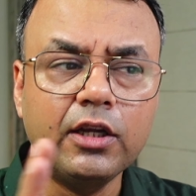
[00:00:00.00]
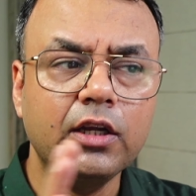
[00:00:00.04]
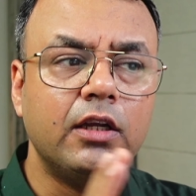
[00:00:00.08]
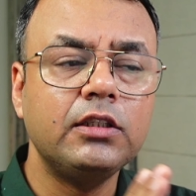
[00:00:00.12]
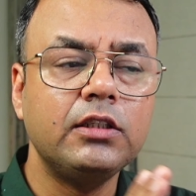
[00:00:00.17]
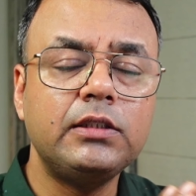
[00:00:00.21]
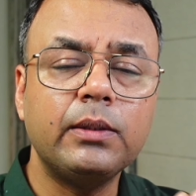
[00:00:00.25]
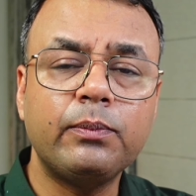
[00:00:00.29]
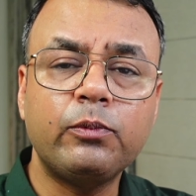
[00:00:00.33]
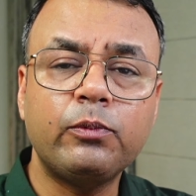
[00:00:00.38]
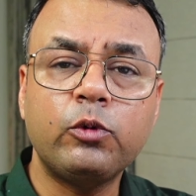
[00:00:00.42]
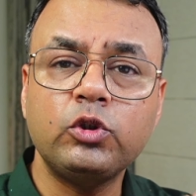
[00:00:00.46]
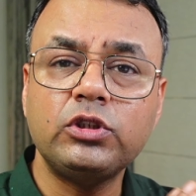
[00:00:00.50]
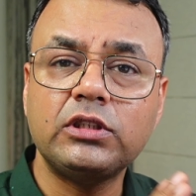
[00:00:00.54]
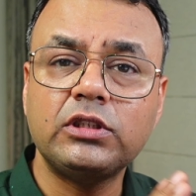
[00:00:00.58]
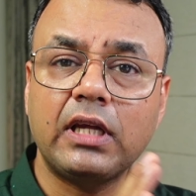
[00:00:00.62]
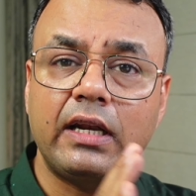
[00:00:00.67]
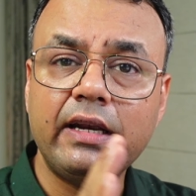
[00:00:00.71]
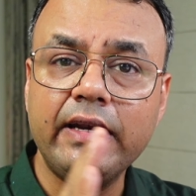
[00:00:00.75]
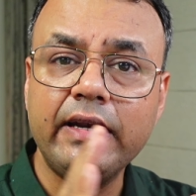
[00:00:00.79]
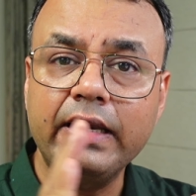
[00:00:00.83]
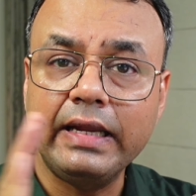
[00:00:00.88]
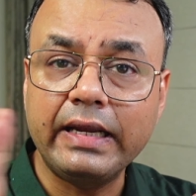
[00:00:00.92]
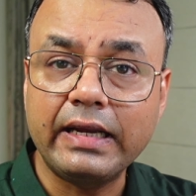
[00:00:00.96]
जब कुछ साल
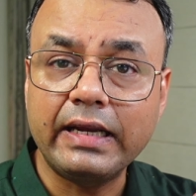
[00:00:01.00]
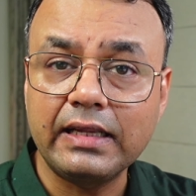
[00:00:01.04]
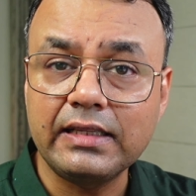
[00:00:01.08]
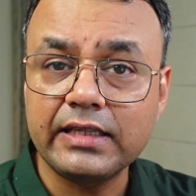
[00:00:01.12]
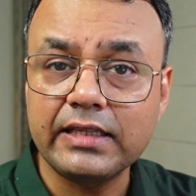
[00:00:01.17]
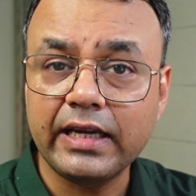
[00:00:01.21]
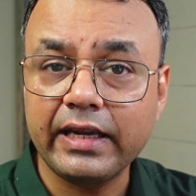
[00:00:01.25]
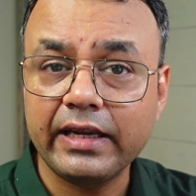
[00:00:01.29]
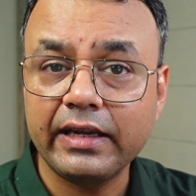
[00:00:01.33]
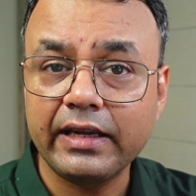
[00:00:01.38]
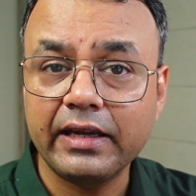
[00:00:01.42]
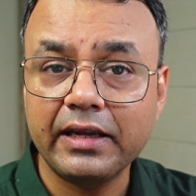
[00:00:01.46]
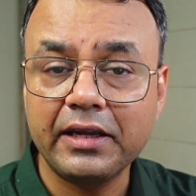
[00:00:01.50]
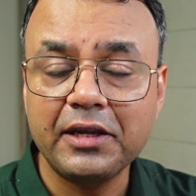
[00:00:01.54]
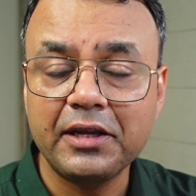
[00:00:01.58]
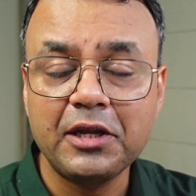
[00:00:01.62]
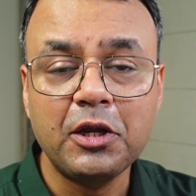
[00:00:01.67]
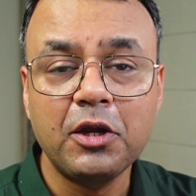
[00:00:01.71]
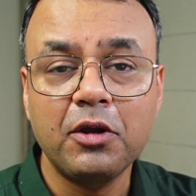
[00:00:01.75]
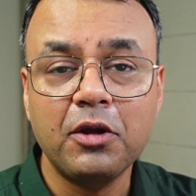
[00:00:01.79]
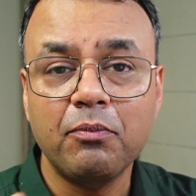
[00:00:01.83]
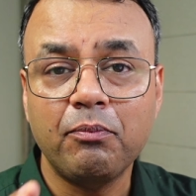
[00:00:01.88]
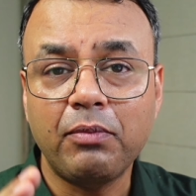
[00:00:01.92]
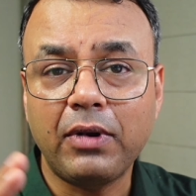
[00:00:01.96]
निकल जाएंगे
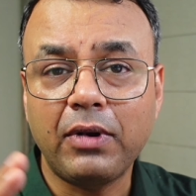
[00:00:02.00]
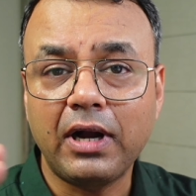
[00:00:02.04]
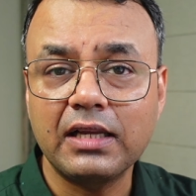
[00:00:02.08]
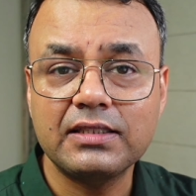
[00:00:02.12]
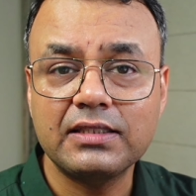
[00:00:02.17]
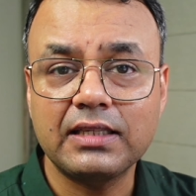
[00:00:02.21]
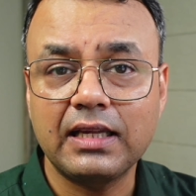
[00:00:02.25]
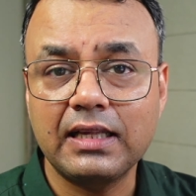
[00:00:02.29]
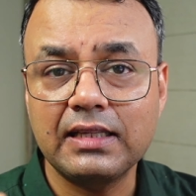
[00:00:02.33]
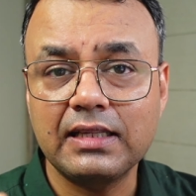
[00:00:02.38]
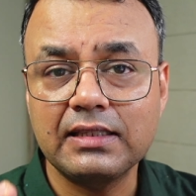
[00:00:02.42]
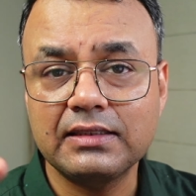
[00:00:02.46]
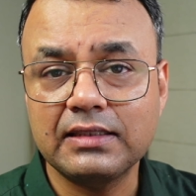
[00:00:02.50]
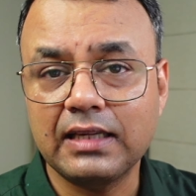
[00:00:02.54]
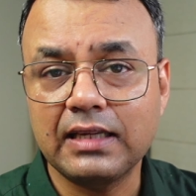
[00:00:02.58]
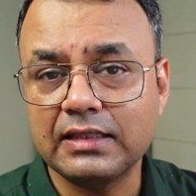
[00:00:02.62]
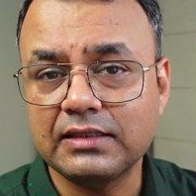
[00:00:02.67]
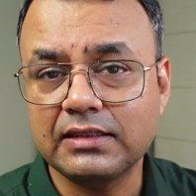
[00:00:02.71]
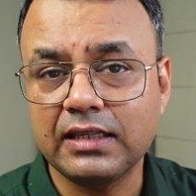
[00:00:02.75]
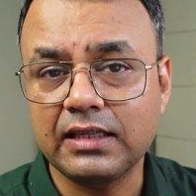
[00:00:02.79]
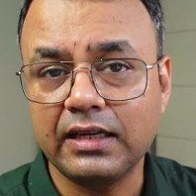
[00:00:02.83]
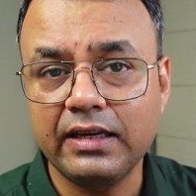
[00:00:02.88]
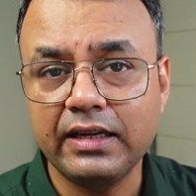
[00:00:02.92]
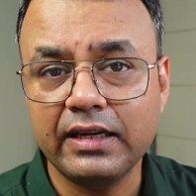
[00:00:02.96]
पाँच साल सात
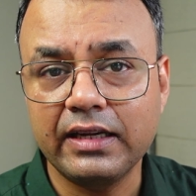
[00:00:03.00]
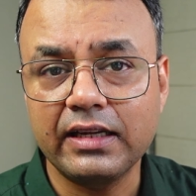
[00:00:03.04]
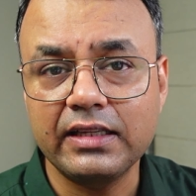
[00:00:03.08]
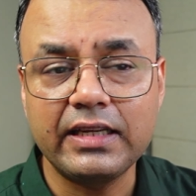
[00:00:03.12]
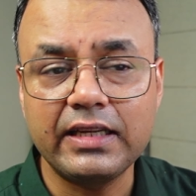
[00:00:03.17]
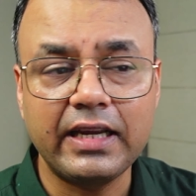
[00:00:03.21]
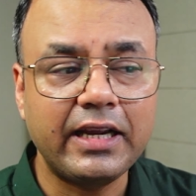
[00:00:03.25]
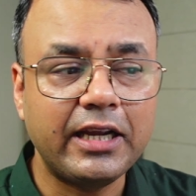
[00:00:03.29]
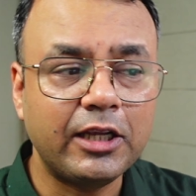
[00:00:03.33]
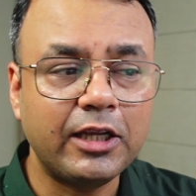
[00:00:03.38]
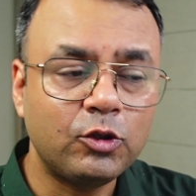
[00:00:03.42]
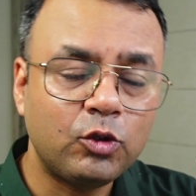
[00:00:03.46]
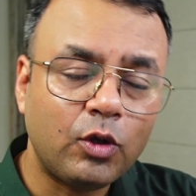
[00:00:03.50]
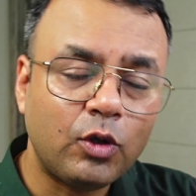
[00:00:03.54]
साल निकल जाएंगे तो